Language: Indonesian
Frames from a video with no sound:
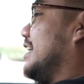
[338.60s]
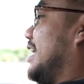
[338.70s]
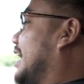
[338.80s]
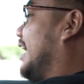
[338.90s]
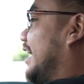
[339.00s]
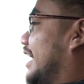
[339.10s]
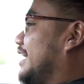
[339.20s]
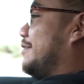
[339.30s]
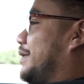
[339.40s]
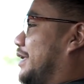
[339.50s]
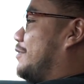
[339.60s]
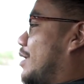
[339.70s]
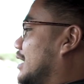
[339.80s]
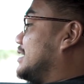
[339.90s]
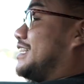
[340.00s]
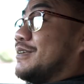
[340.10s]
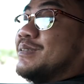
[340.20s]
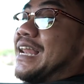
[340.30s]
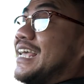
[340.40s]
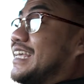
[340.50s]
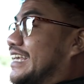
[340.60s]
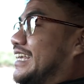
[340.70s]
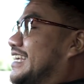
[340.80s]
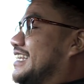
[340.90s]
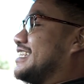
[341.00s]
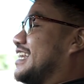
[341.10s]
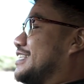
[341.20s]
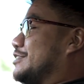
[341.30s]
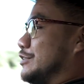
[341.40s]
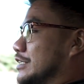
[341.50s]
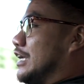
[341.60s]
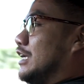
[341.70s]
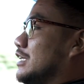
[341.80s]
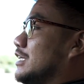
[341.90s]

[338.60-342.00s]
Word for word: Nah, yang bikin gue kasih tips lagi, ini selanjutnya